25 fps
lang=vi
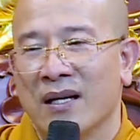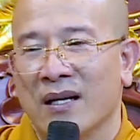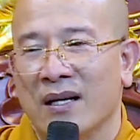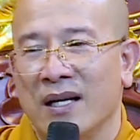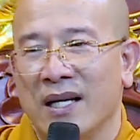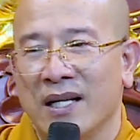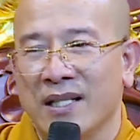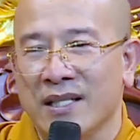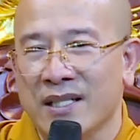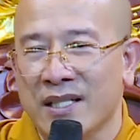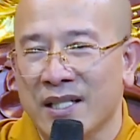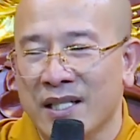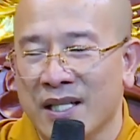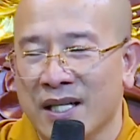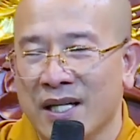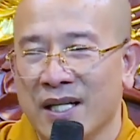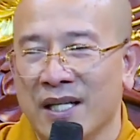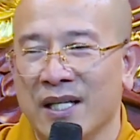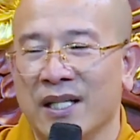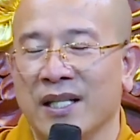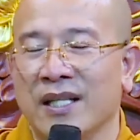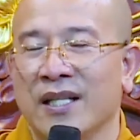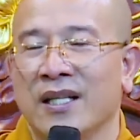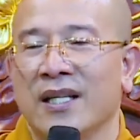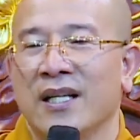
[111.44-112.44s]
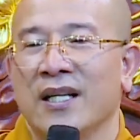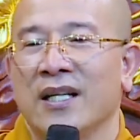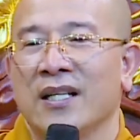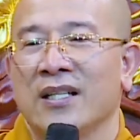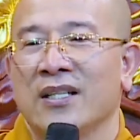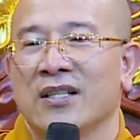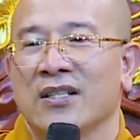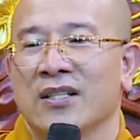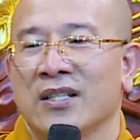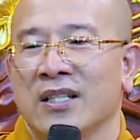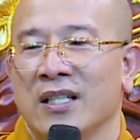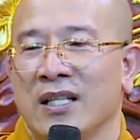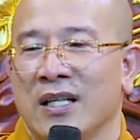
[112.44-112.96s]
lên người
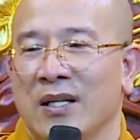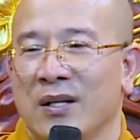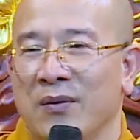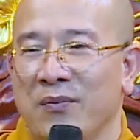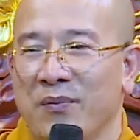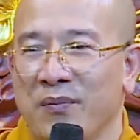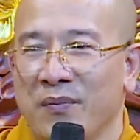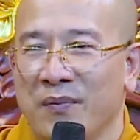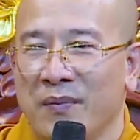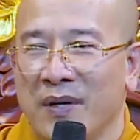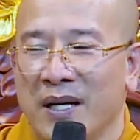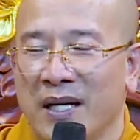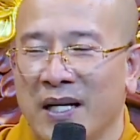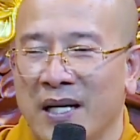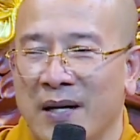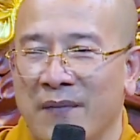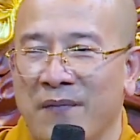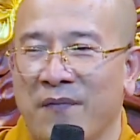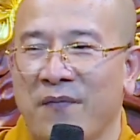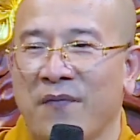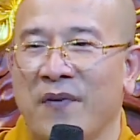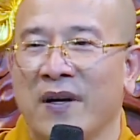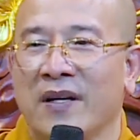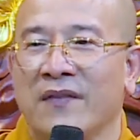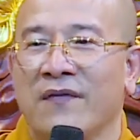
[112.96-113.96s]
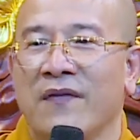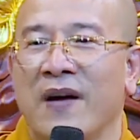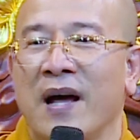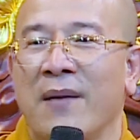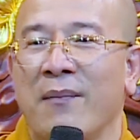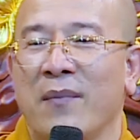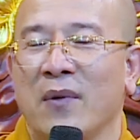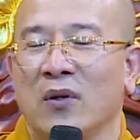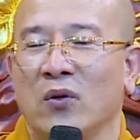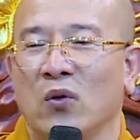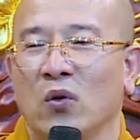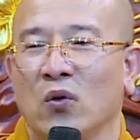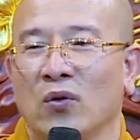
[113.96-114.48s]
ờ, lại gặp Phật
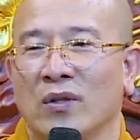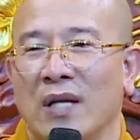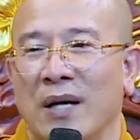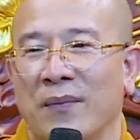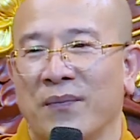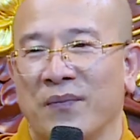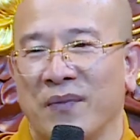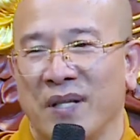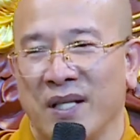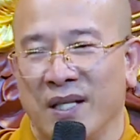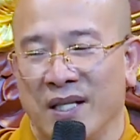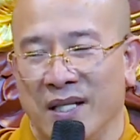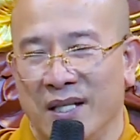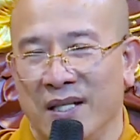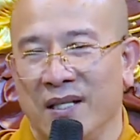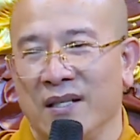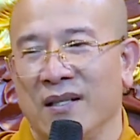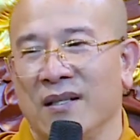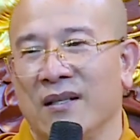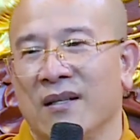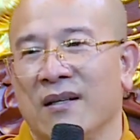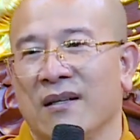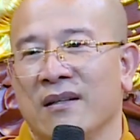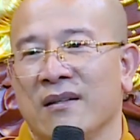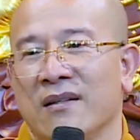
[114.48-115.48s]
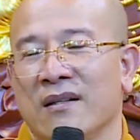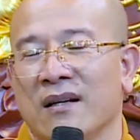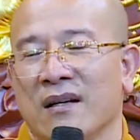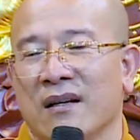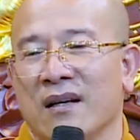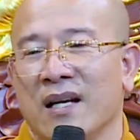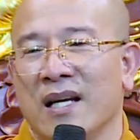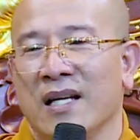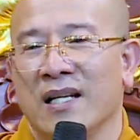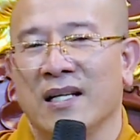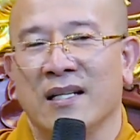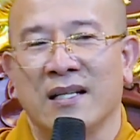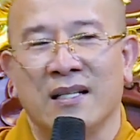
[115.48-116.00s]
pháp mà tu tập thì được
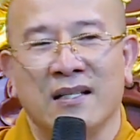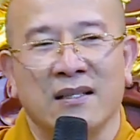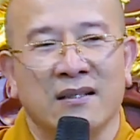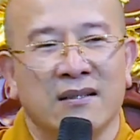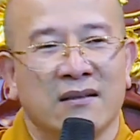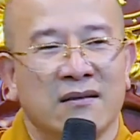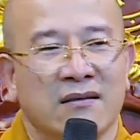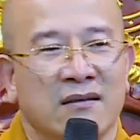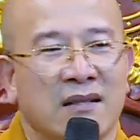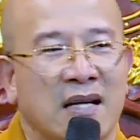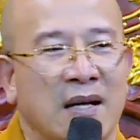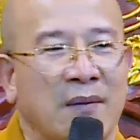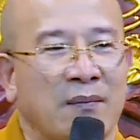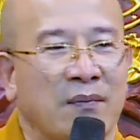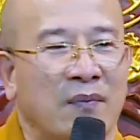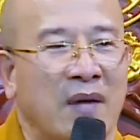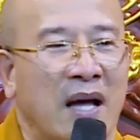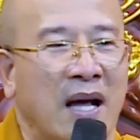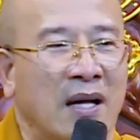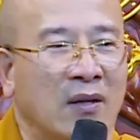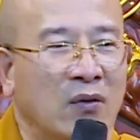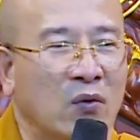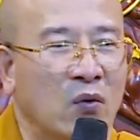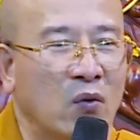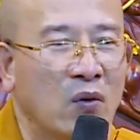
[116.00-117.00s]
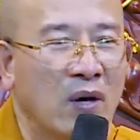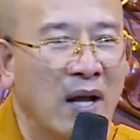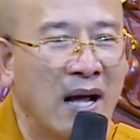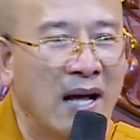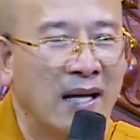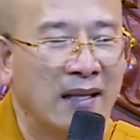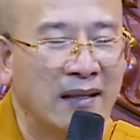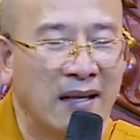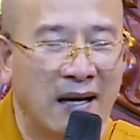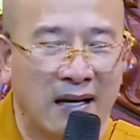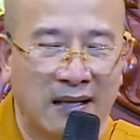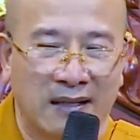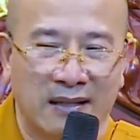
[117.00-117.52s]
lên làm
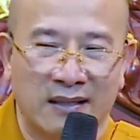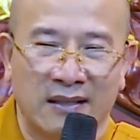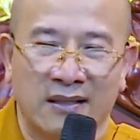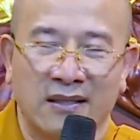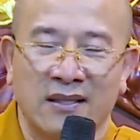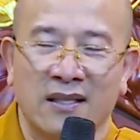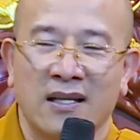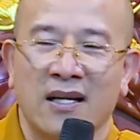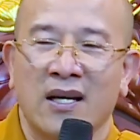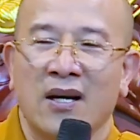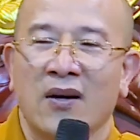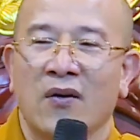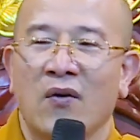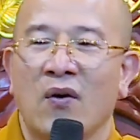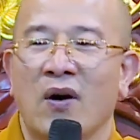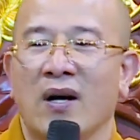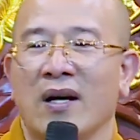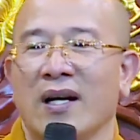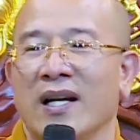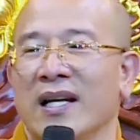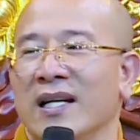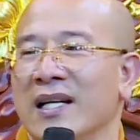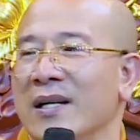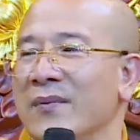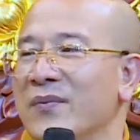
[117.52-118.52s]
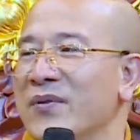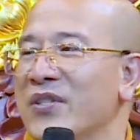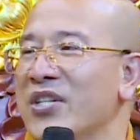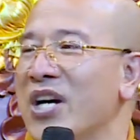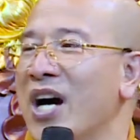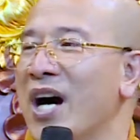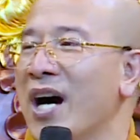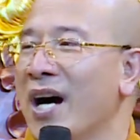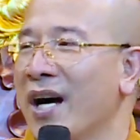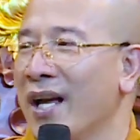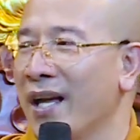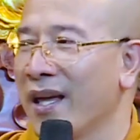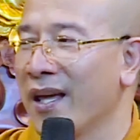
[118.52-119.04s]
Atula thần hoặc lên làm
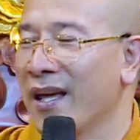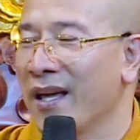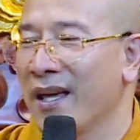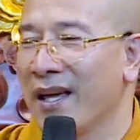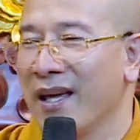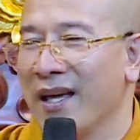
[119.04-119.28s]
trời